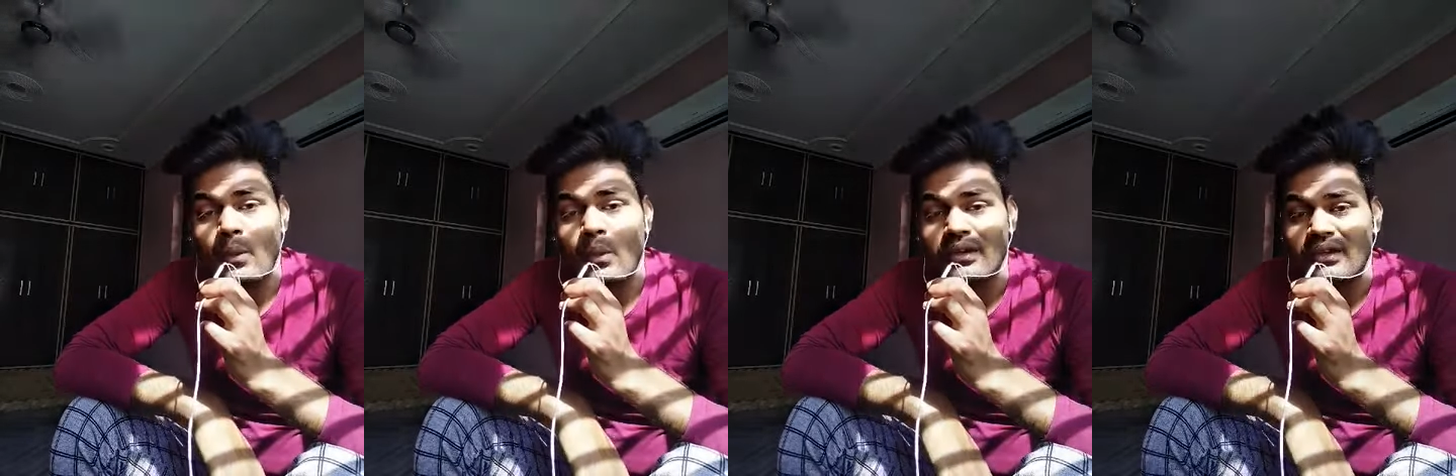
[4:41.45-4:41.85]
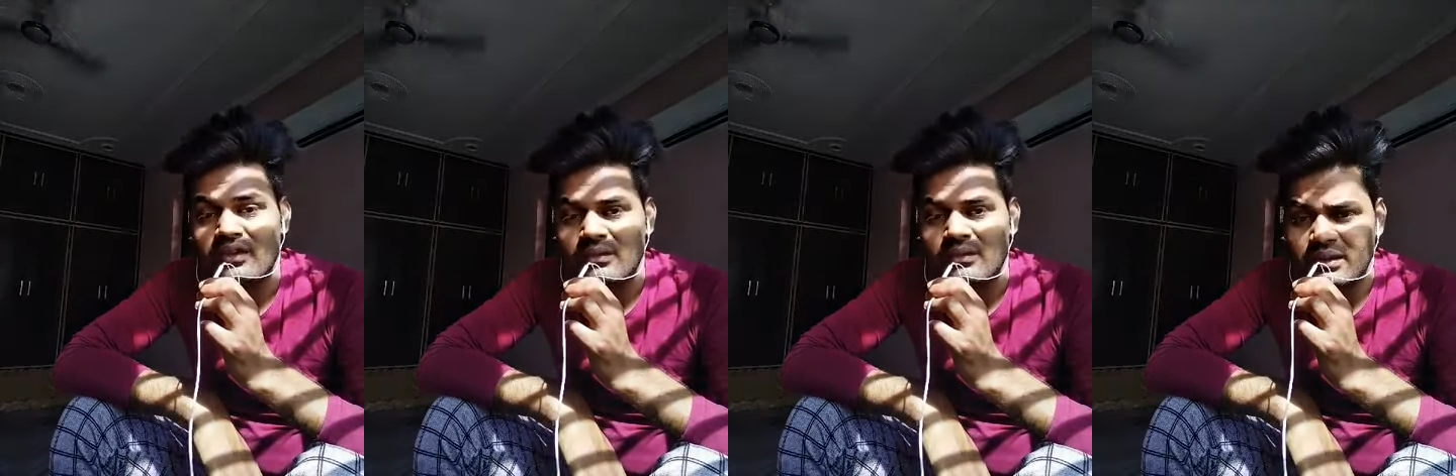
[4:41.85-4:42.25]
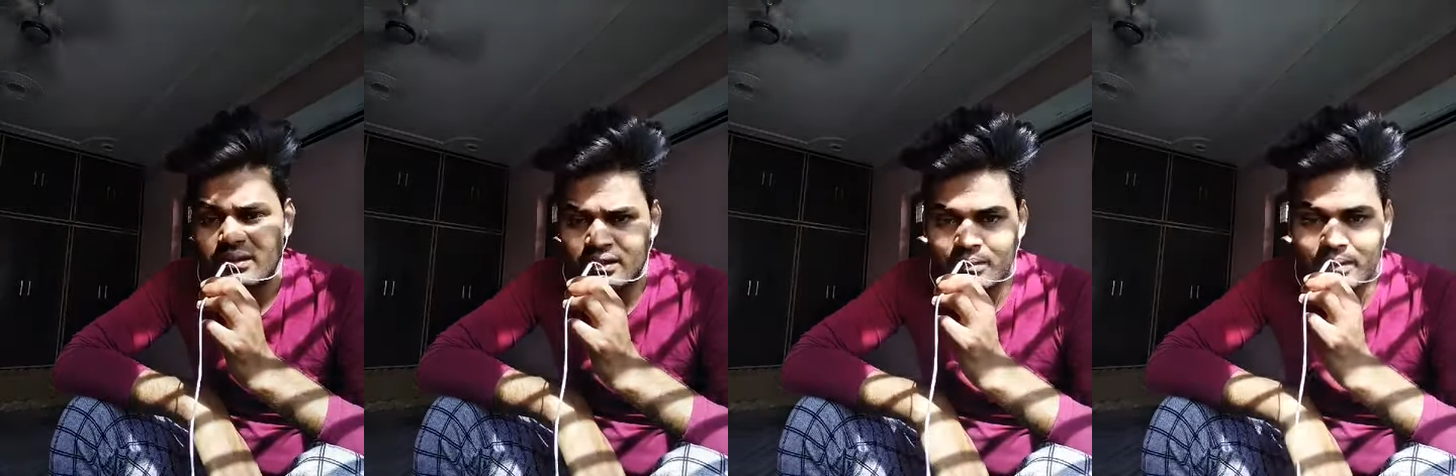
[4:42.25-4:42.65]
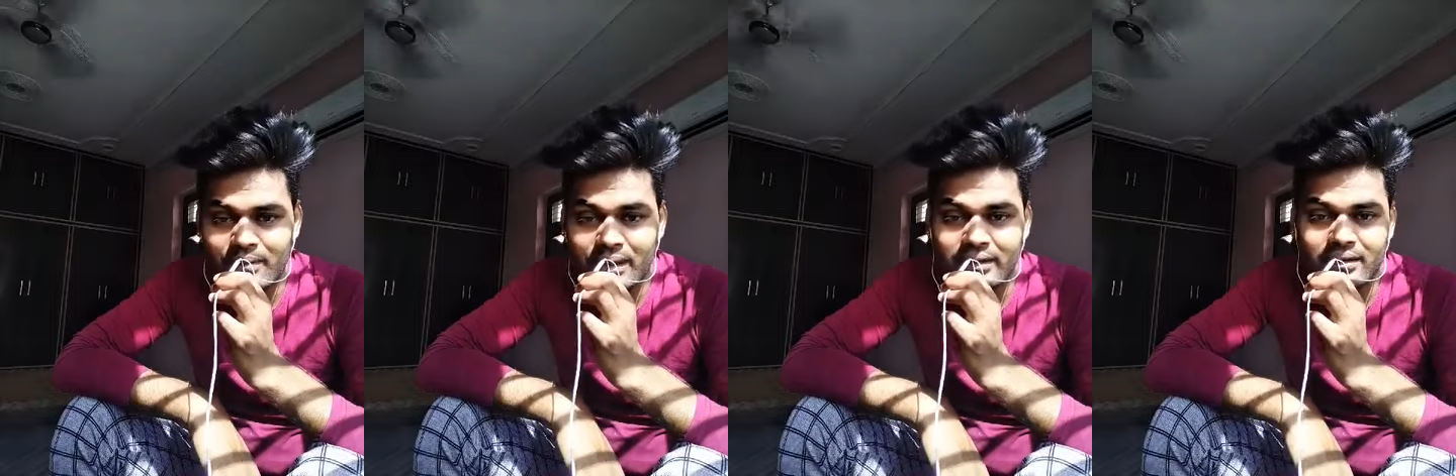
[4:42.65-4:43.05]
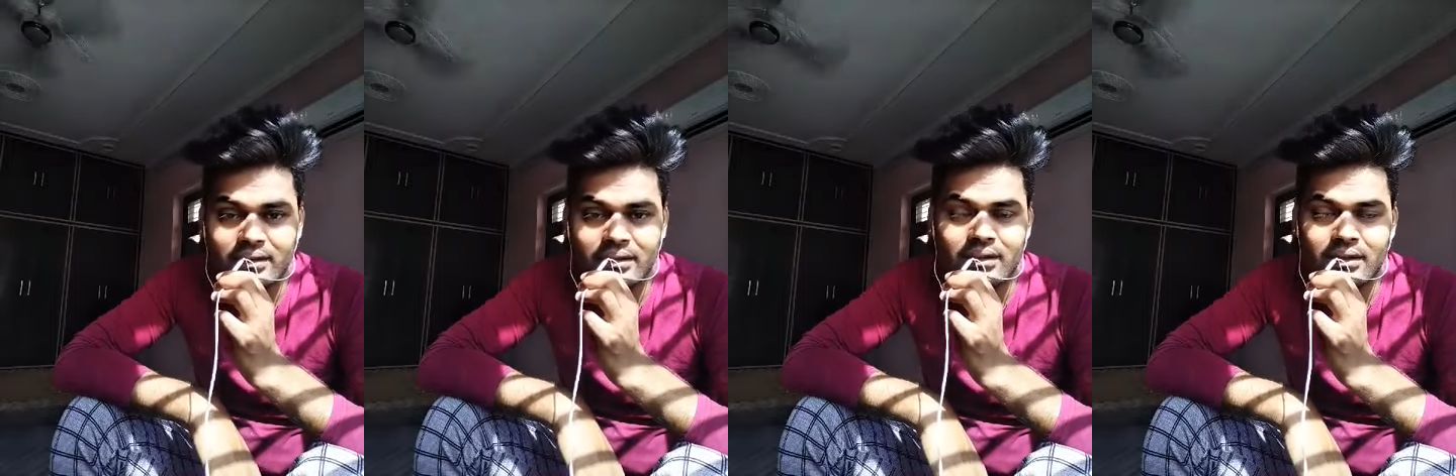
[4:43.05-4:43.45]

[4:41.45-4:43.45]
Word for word: और किसी भी नदी में प्रभावित कर देना